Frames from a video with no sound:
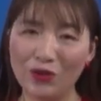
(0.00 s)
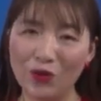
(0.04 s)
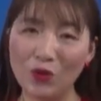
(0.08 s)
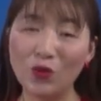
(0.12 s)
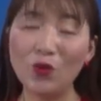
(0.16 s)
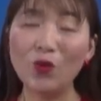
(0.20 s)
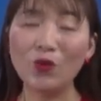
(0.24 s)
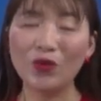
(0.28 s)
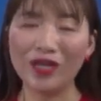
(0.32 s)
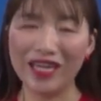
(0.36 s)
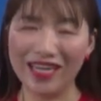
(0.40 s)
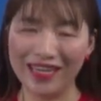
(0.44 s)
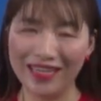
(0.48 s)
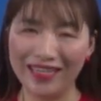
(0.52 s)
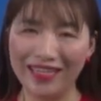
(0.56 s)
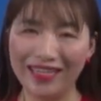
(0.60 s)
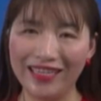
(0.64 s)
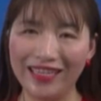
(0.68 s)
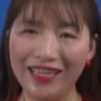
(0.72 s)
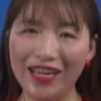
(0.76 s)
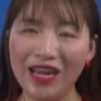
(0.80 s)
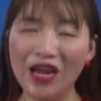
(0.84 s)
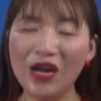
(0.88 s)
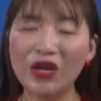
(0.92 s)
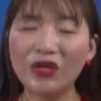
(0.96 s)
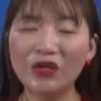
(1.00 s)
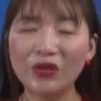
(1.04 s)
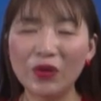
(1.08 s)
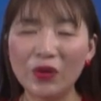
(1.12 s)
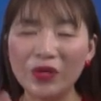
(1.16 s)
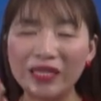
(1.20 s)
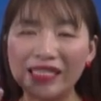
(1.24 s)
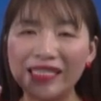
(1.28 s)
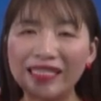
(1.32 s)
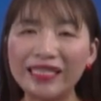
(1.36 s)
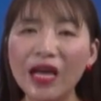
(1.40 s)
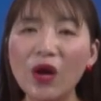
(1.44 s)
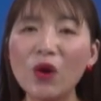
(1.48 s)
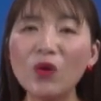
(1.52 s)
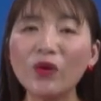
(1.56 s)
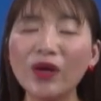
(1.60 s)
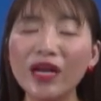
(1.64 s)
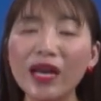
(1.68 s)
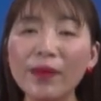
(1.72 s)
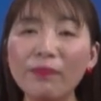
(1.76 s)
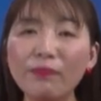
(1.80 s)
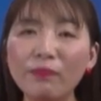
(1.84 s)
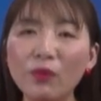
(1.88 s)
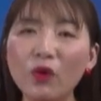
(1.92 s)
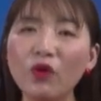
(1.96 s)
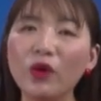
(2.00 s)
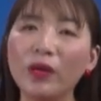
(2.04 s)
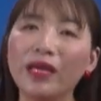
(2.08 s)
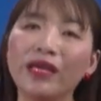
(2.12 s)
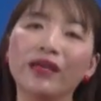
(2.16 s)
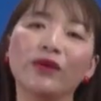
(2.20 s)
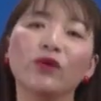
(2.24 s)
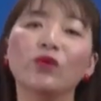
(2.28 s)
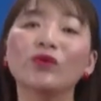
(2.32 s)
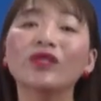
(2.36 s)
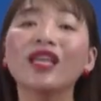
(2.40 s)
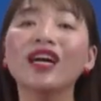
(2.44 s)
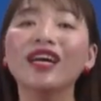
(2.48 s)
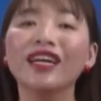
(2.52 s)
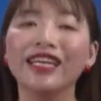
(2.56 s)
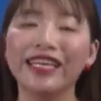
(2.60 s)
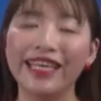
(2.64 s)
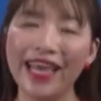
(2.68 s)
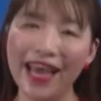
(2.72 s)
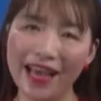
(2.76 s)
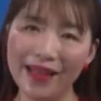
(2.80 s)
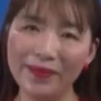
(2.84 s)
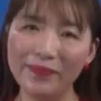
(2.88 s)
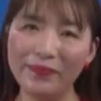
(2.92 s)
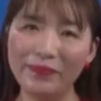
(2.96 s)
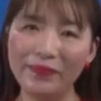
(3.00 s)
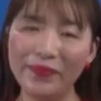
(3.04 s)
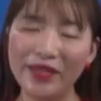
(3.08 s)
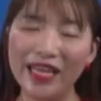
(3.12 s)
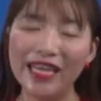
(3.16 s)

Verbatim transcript: của cuộc đời rồi sau cái lớp bụi của thời gian